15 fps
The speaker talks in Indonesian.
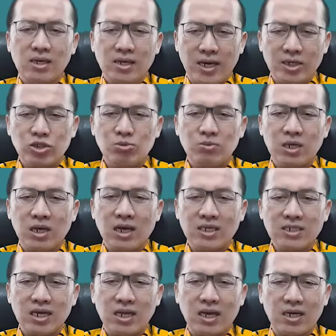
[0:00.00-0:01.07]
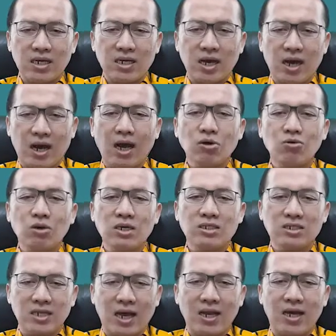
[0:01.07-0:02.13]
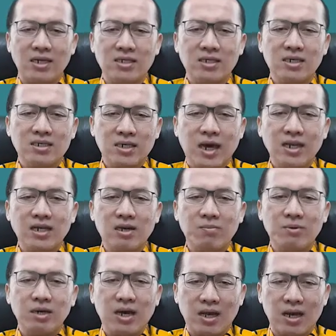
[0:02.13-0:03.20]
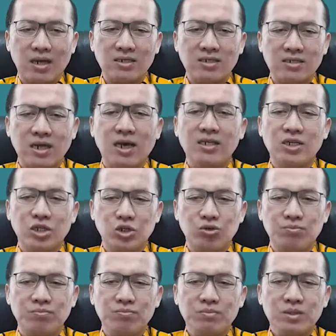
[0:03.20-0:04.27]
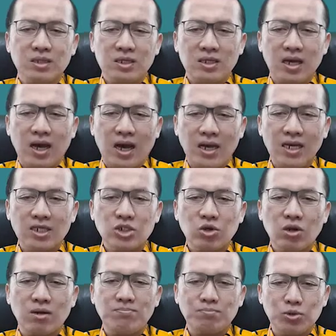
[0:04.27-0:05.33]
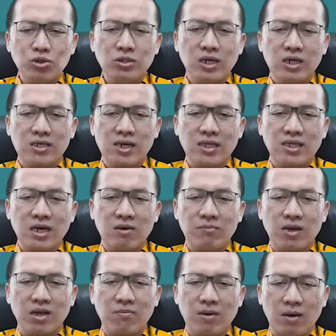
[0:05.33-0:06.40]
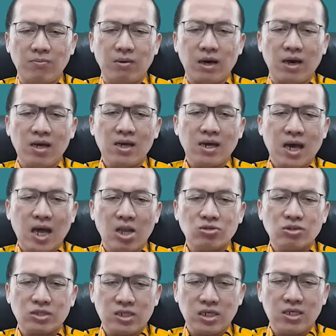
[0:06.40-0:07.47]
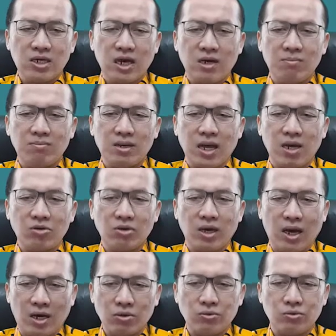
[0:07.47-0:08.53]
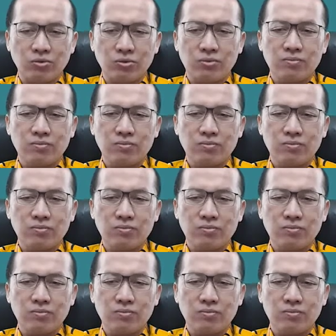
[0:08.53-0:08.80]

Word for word: Yesus menegaskan lagi, "Akulah jalan dan kebenaran dan hidup. Tidak ada seorang pun yang datang kepada Bapa kalau tidak melalui aku.